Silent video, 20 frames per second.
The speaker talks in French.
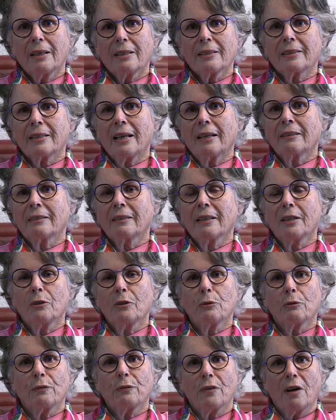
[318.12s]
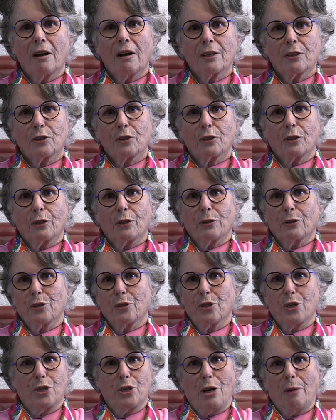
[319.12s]
Ça a été une phrase
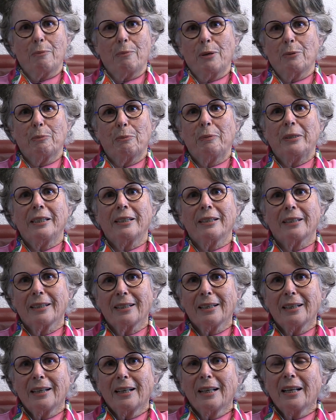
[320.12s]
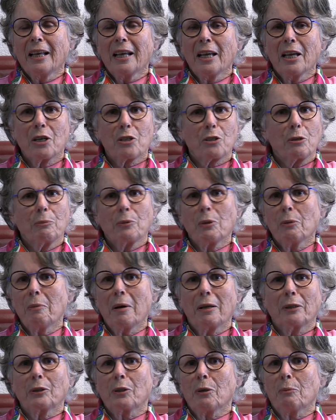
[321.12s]
que j'ai jamais oubliée et je me
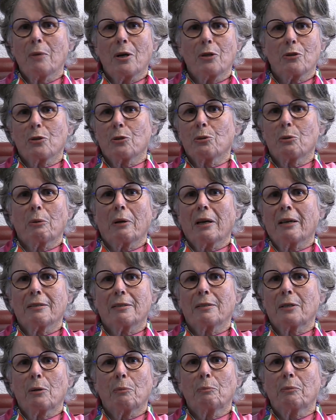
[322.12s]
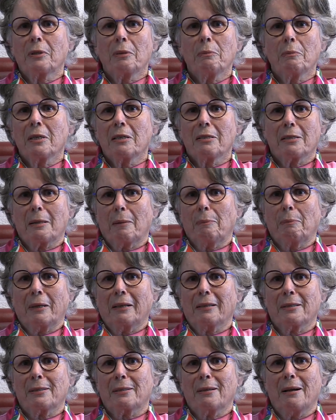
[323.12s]
demande comment je suis restée optimiste
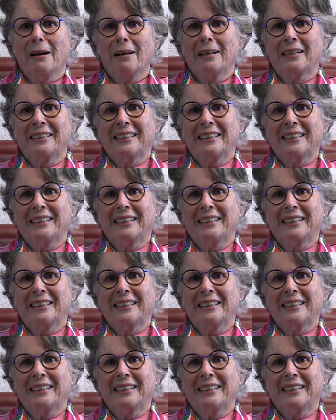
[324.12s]
après ça.